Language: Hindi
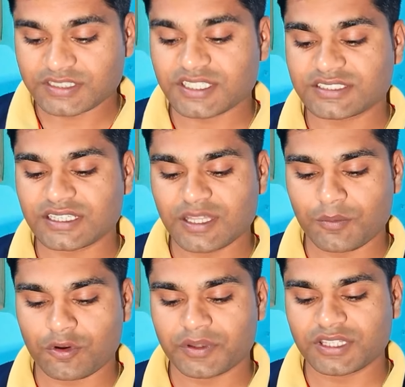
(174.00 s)
इसके चलते
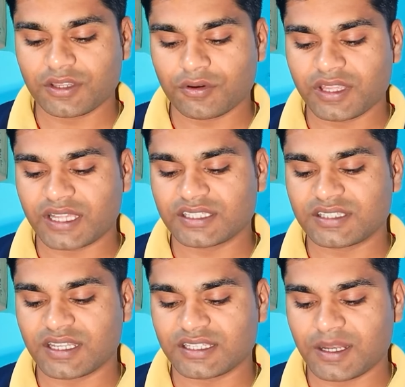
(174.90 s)
मुख्यमंत्री योगी
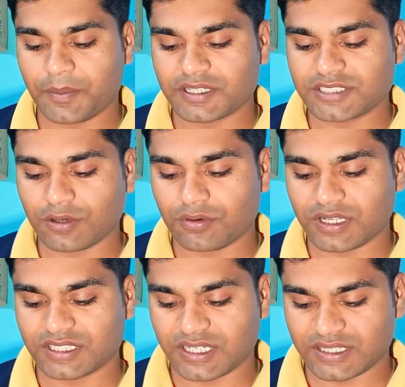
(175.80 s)
आदित्यनाथ ने परीक्षा को
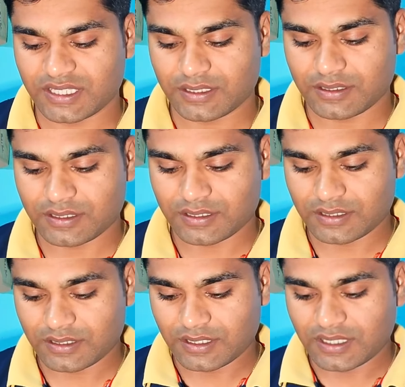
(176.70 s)
रद्द कर दी
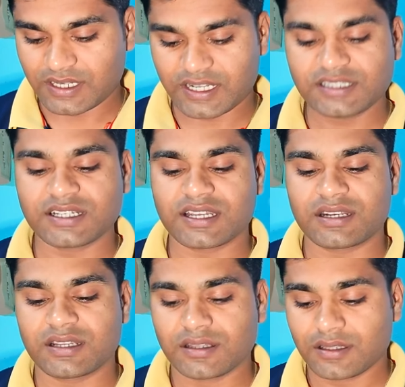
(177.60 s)
रद्द कर
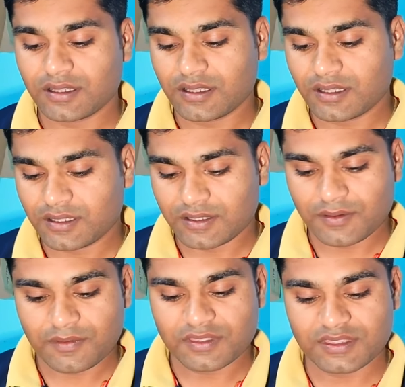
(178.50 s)

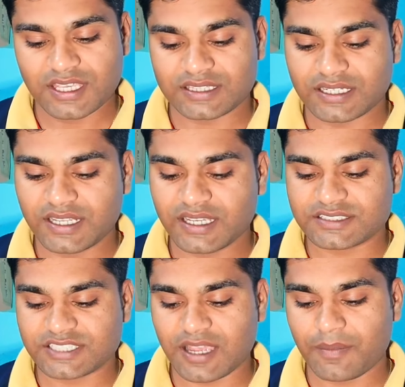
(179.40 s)
दिया था है
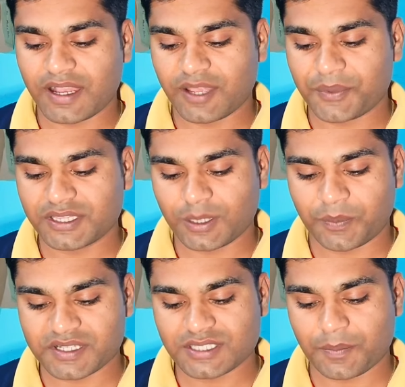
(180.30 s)
छः माह के भीतर
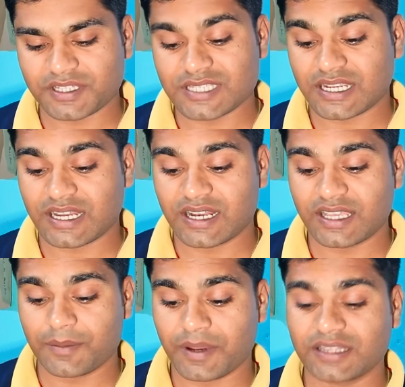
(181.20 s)
फिर से परीक्षा
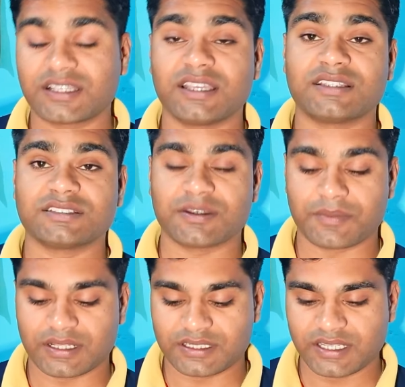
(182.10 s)
कराने की बात कही थी
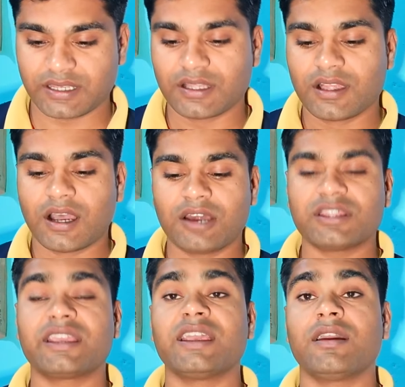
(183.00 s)
संवाद ठीक और
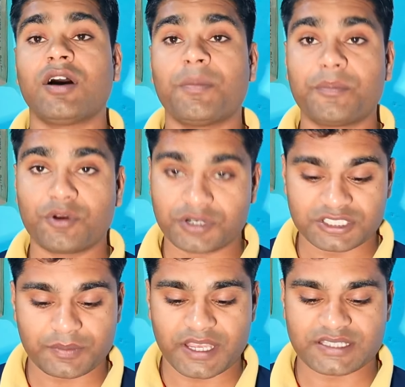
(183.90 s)
देखिए अब
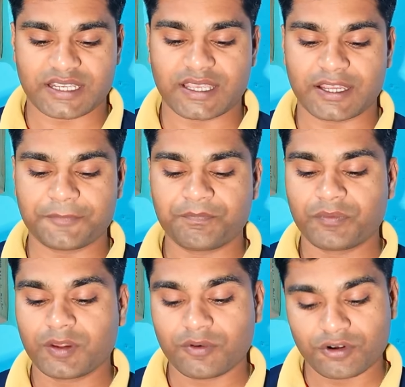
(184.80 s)
नोटिस में ऐसा क्या है
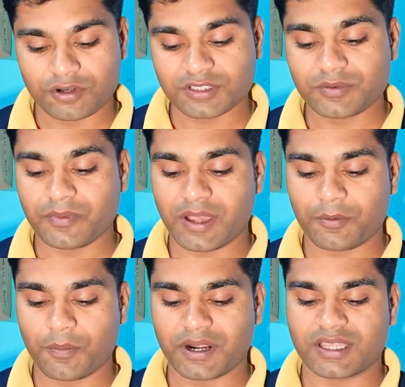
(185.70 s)
वो नोटिस भी मैं
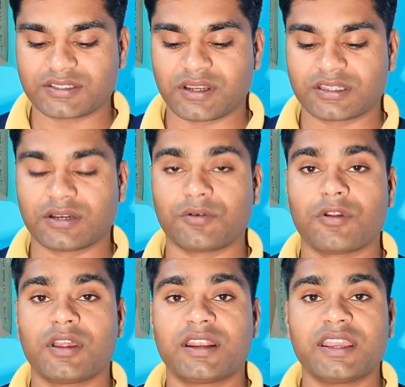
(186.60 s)
आपको पढ़ के सुनाता हूँ
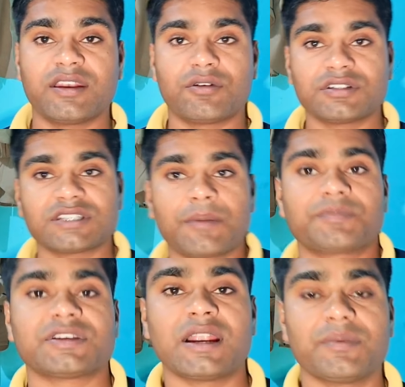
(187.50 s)
ठीक है नोटिस
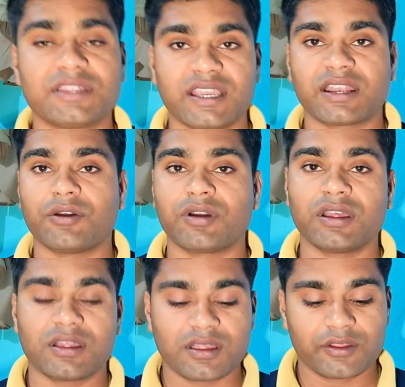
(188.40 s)
आप साइड में देख रहे
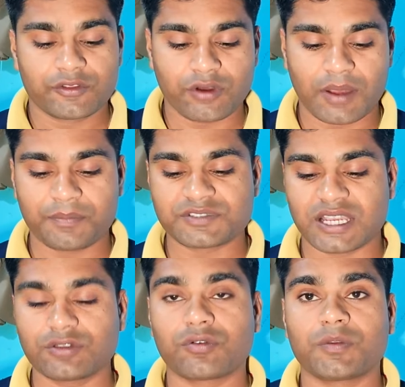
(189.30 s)
होंगे तो आप
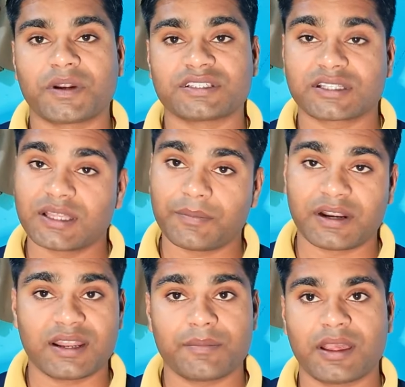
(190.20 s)
चाहें तो खुद पढ़ सकते हैं
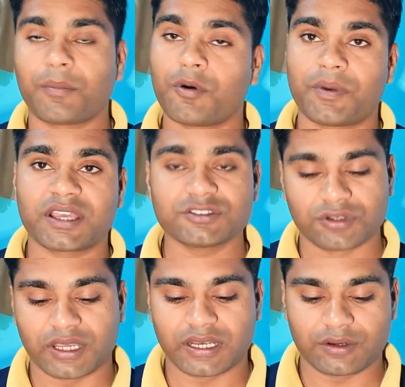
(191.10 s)
वरना मैं आपको पढ़ के
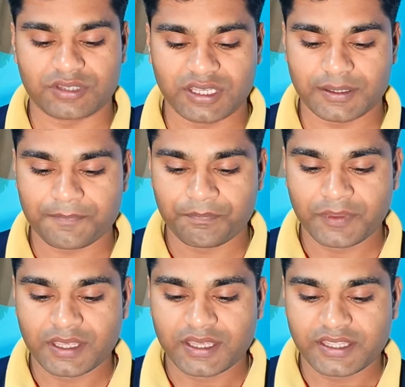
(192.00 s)
सुना ही रहा हूँ ठीक है
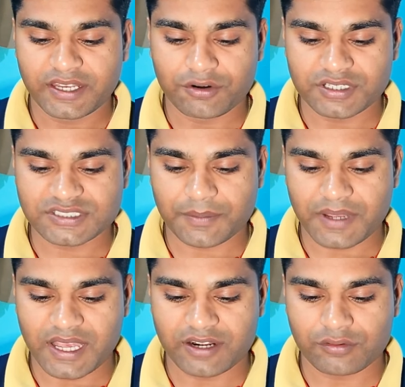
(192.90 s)
ये नोटिस कब
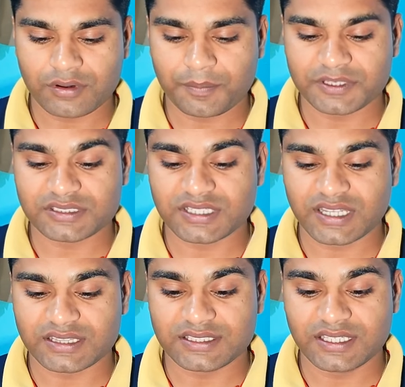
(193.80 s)
का अनुक्रम पत्र
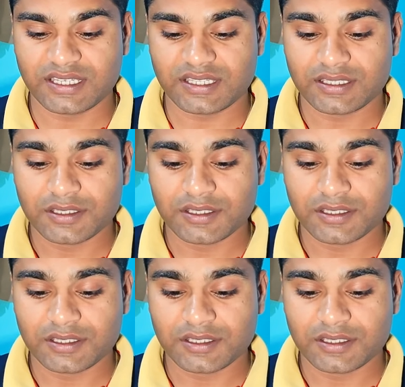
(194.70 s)
संख्या तीन